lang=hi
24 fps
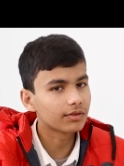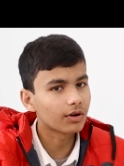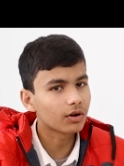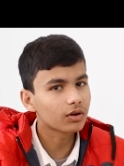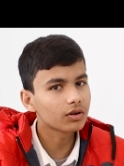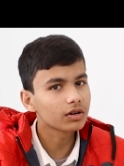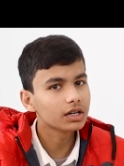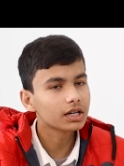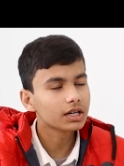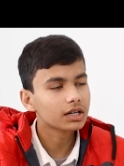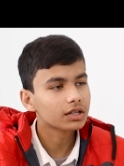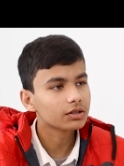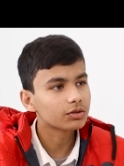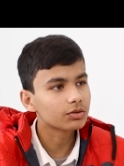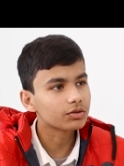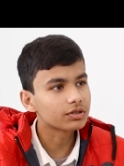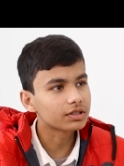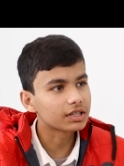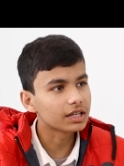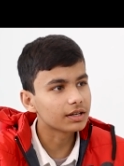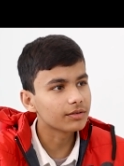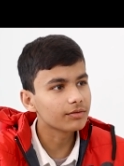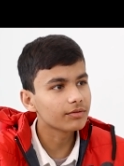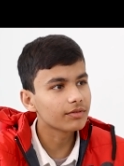व्लॉग तो
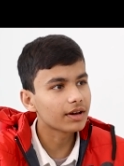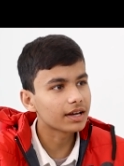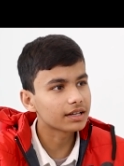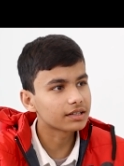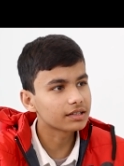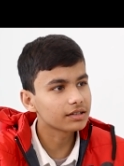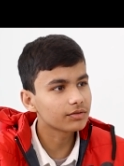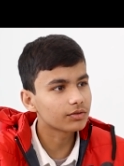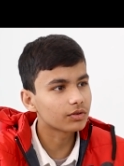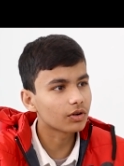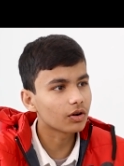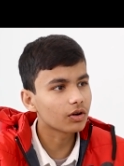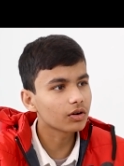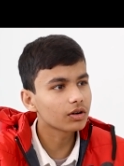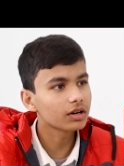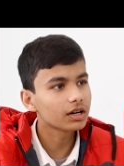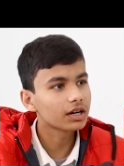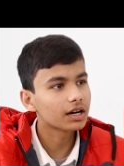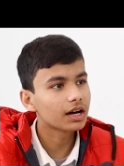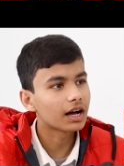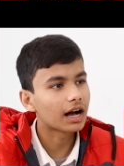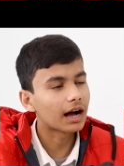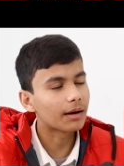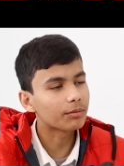सेम वैसी व्लॉग
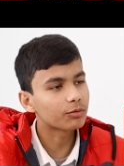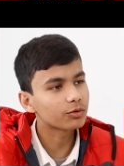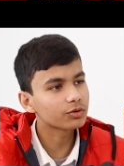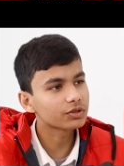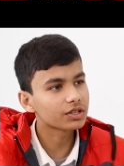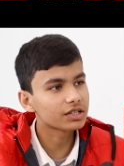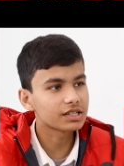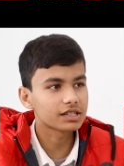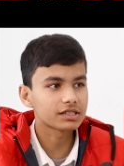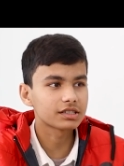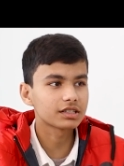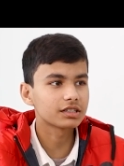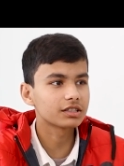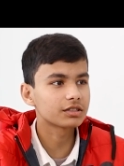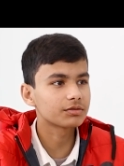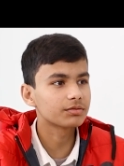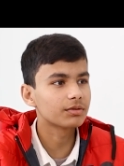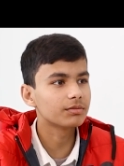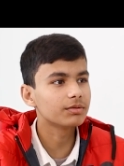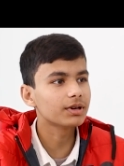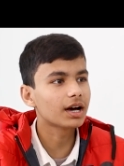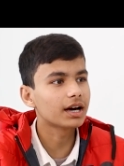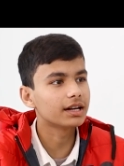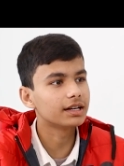आपको सजेशंस
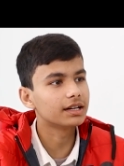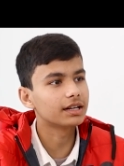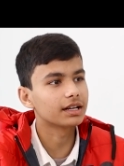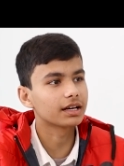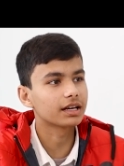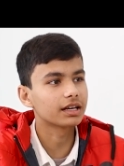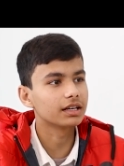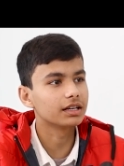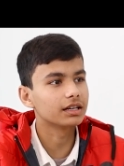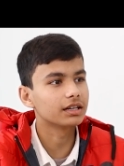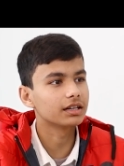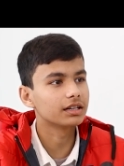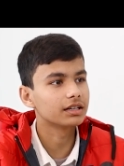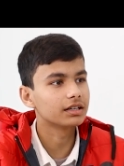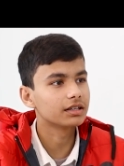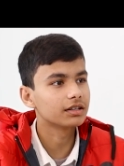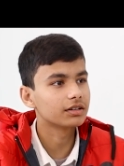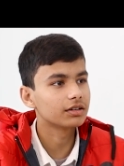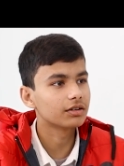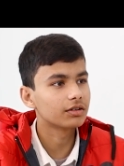में भी आने लगेंगे